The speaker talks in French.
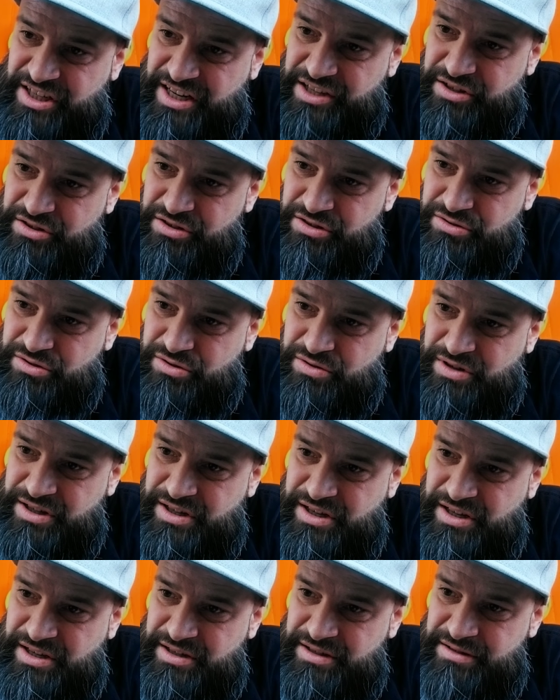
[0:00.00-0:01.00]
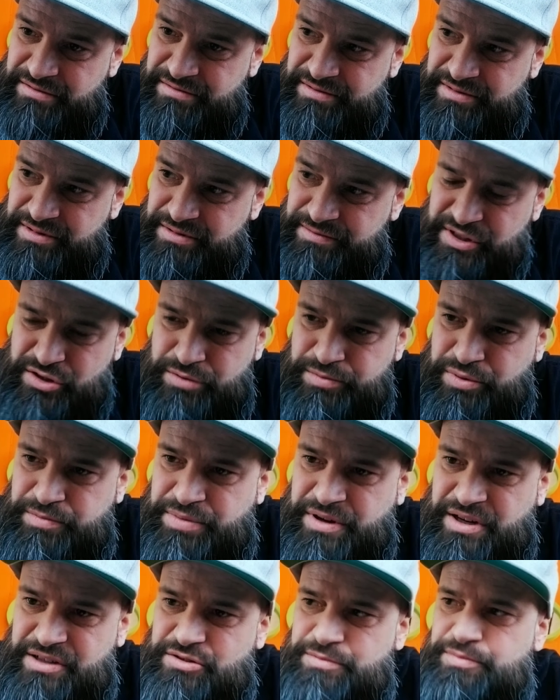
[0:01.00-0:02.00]
la gueule ou quoi Mais tu peux
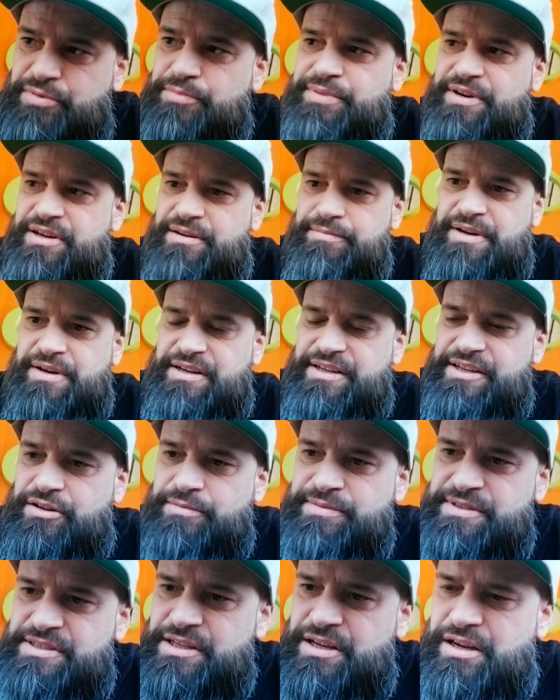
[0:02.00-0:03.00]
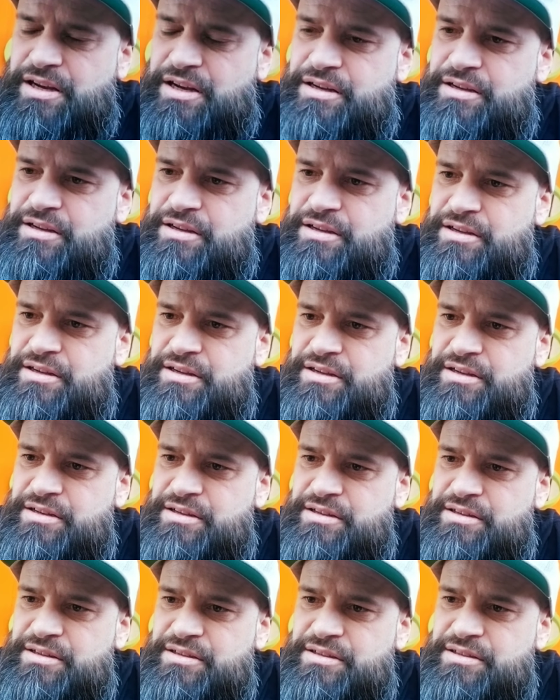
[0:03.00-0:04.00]
pas, tu peux pas parler comme ça.
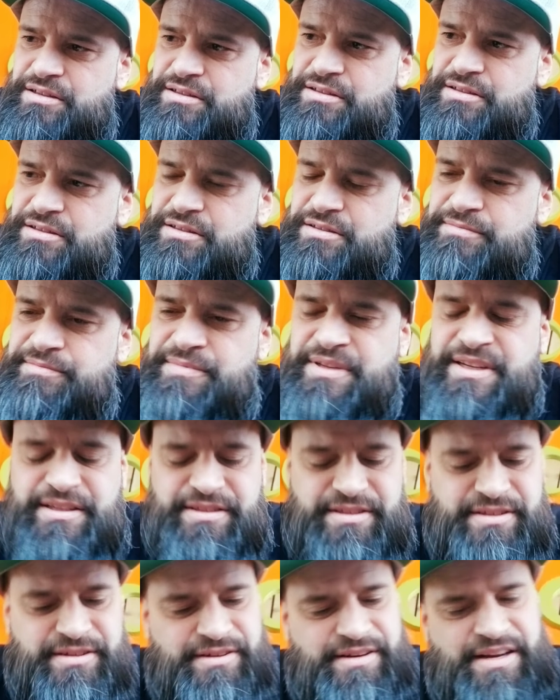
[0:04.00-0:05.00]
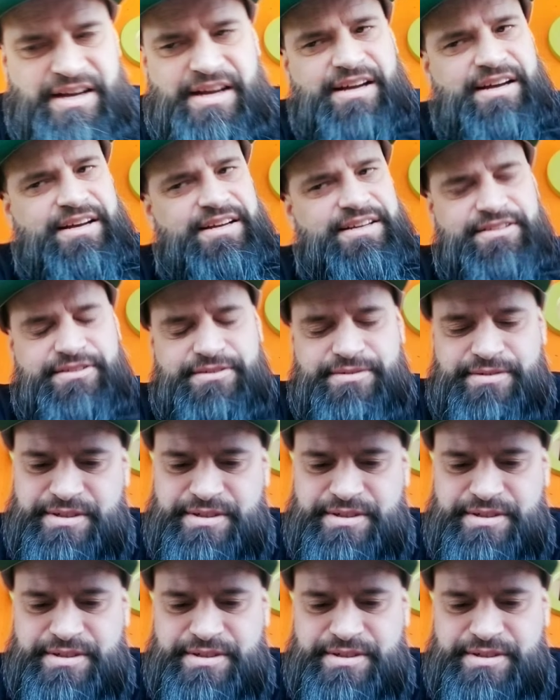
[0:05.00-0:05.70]
Mais non, arrête.